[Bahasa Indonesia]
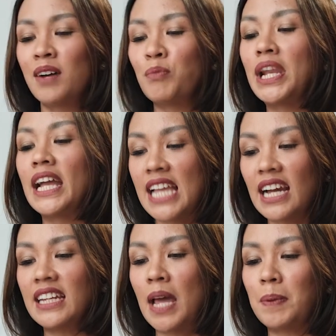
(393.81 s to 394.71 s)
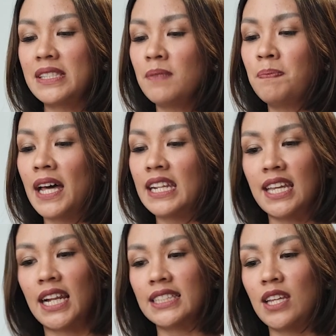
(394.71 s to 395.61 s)
Mau nanya kenapa sih pelari
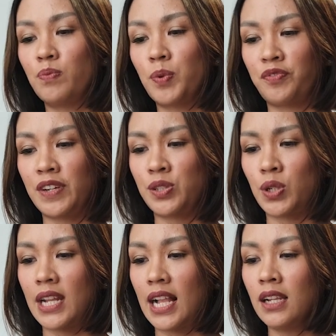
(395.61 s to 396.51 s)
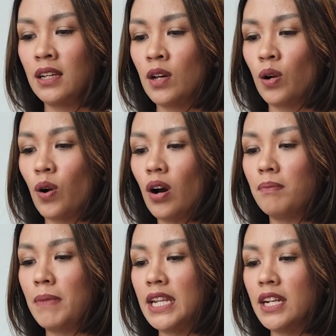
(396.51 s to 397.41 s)
jarak jauh profesional
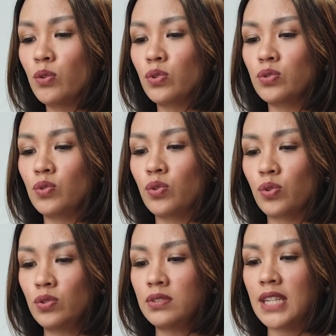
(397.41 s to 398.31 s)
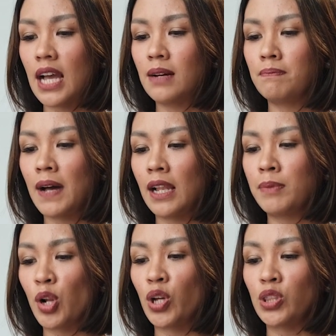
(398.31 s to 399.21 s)
kok badannya kurus-kurus, nggak gempal
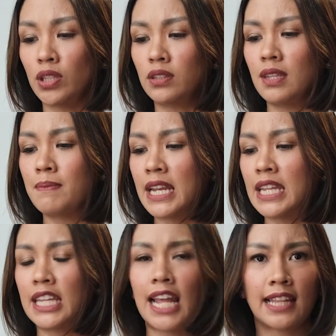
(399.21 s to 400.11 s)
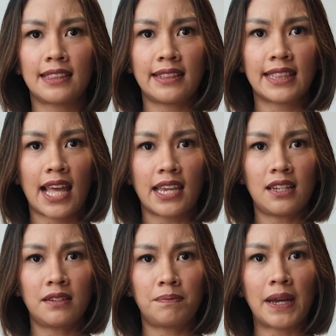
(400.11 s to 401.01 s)
berotot dibandingin atlet
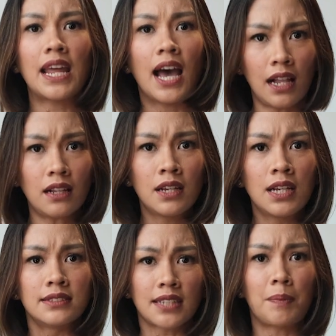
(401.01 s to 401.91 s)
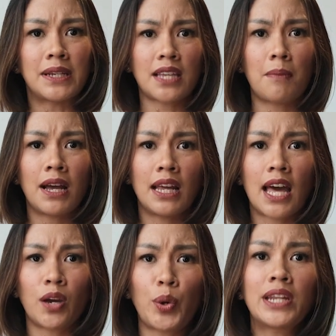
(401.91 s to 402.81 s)
lain? Padahal sama-sama
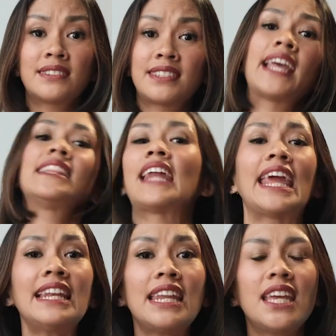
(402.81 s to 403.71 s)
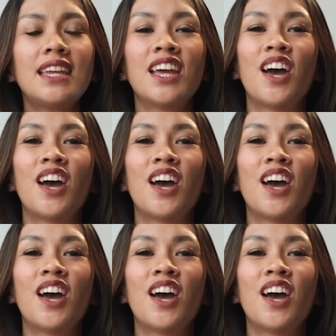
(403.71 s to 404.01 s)
ngelakuin strength training.